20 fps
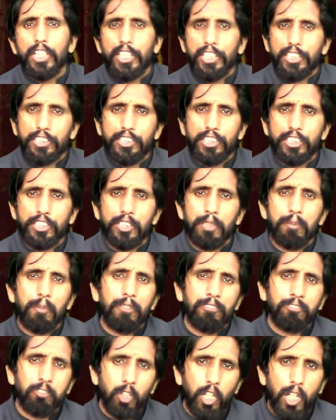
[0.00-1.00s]
इस डिग्री
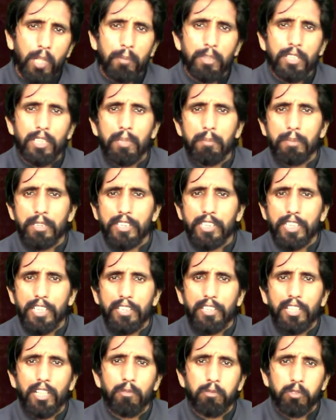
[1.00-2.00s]
में फ़लाँ बंदा भी
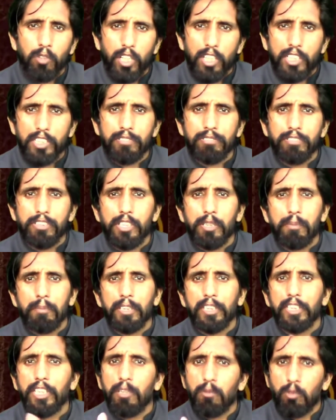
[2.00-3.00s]
गया था फ़लाँ इस फील्ड
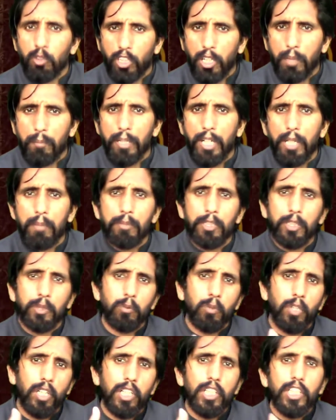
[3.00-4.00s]
में गया वो कामयाब नहीं
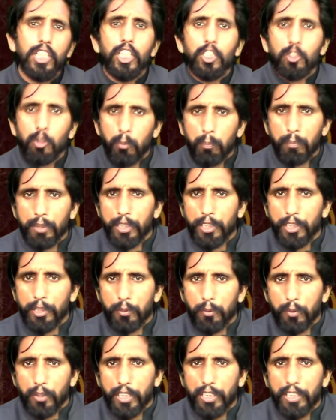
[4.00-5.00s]
हुआ तुम भी नहीं
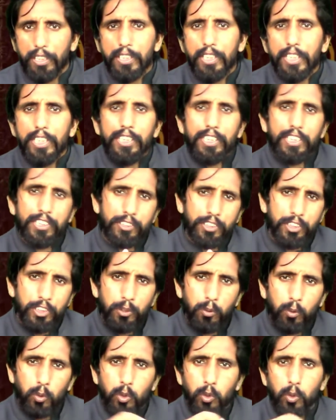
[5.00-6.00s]
होगे इस
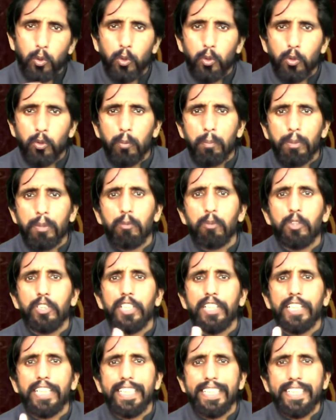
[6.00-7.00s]
चीज़ को छोड़ दो फिर वो
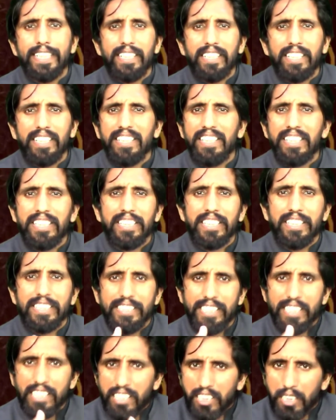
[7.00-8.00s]
ये कहेगा कि नहीं
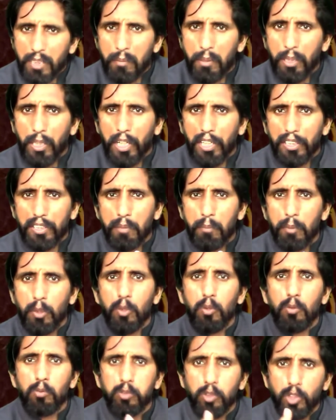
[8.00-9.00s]
इस इलाके में घर ना
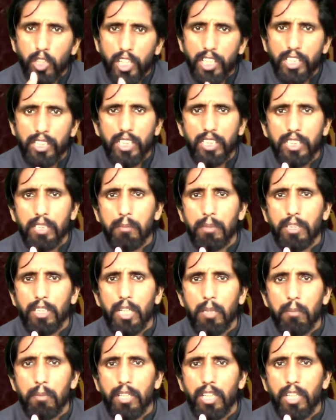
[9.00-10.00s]
बनाओ फ़लाँ इलाके में
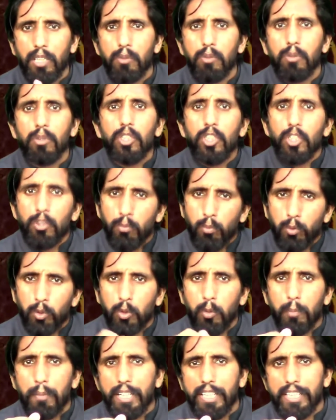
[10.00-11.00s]
घर बना लो वो
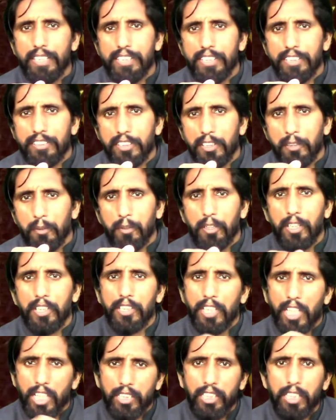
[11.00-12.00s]
तुम्हारे लिए अच्छा होगा
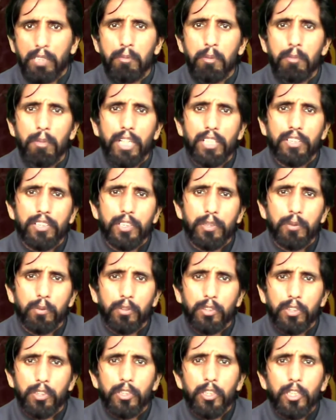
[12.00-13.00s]
यहाँ तक भी बात नहीं
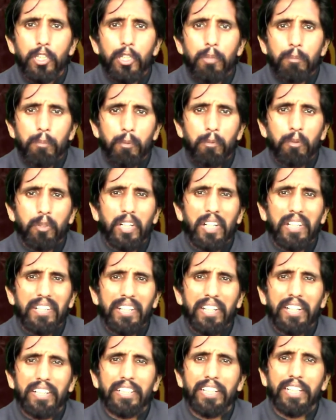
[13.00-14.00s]
रुकती फिर वो
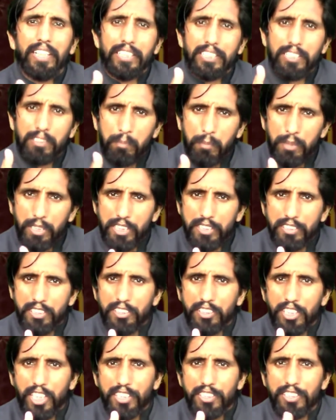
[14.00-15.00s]
कहते हैं कि इस बंदे से
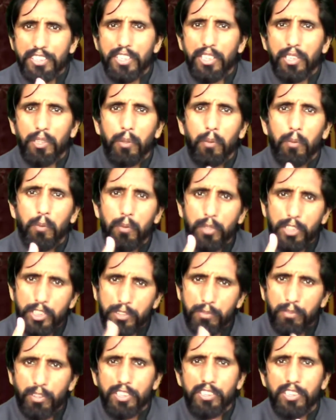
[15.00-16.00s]
शादी ना करो
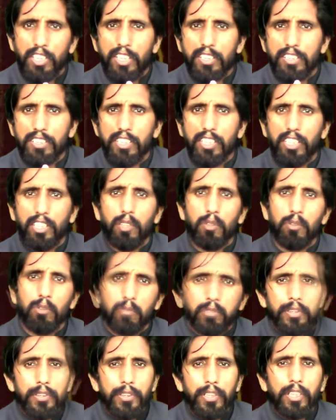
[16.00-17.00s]
इस वक्त शादी ना करो
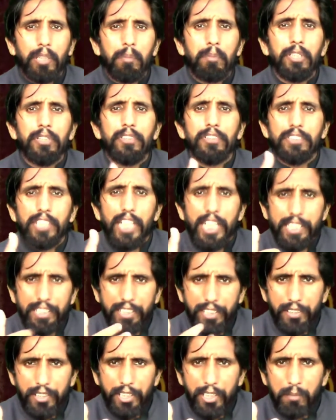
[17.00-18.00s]
या कभी रिज़ाइन
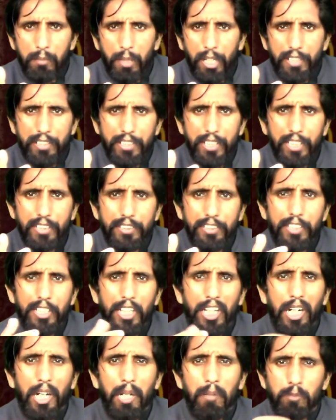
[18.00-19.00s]
करने की बारी आती
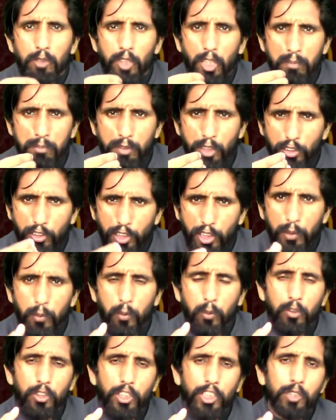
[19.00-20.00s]
है आप जॉब से तंग
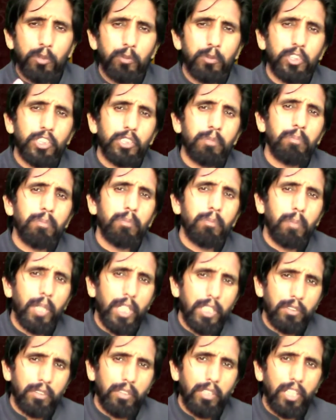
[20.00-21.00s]
होते हैं तो ये
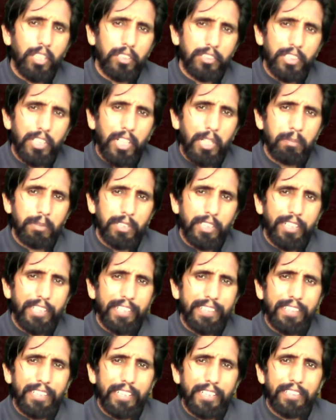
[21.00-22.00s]
बात अक्सर आपसे
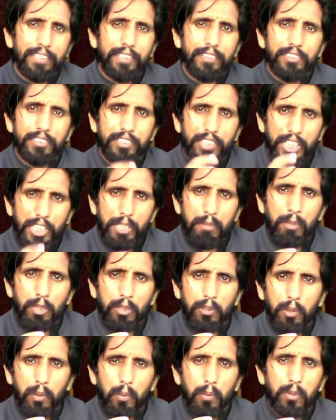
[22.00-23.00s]
कहता है कि रिज़ाइन
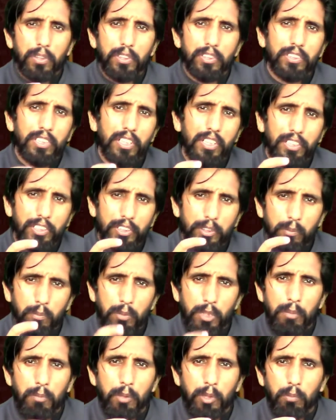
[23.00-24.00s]
मत करो इस तरह के
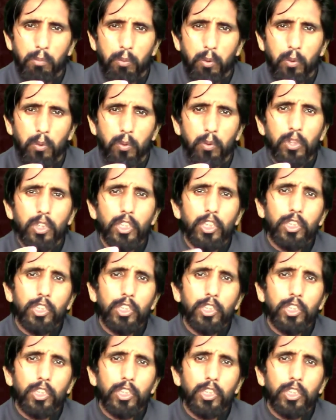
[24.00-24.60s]
जुमले मत बोलो